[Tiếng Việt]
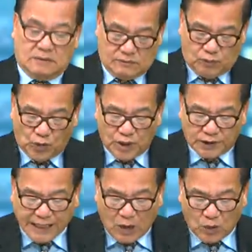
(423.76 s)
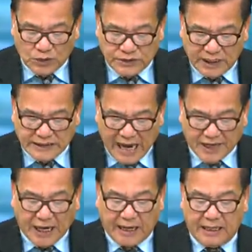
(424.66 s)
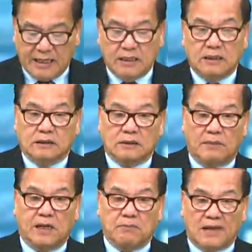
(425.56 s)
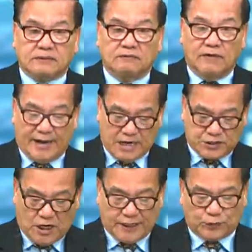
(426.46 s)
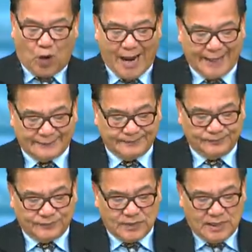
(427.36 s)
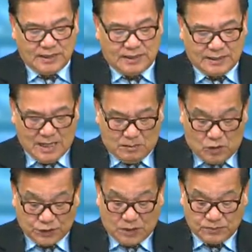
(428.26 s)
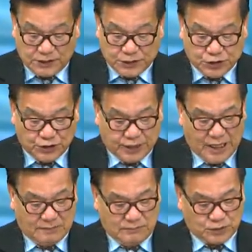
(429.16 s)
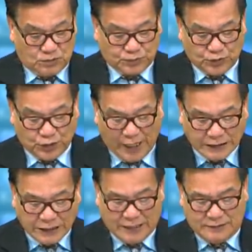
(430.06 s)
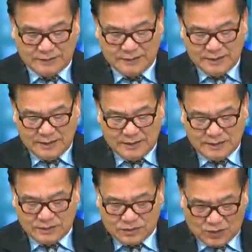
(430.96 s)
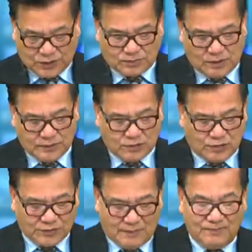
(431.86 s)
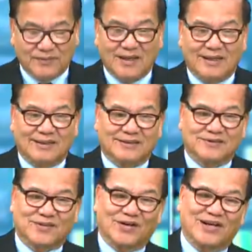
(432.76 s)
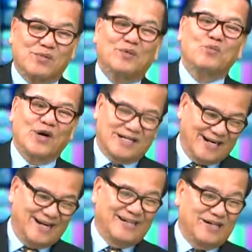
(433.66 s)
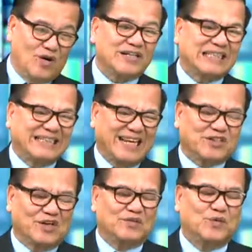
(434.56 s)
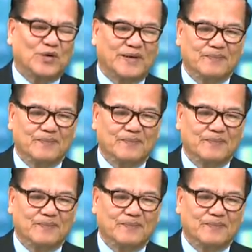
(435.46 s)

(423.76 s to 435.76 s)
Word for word: phụ nữ tàu dính dáng này đã bị bắt và đang chờ ra tòa. Đây là một trong những cái sự kiện mà chúng tôi thấy hãnh diện cho Tổng thống Donald Trump. Rồi lấy buồn cười nữa, nói chi tiết cho nó vui.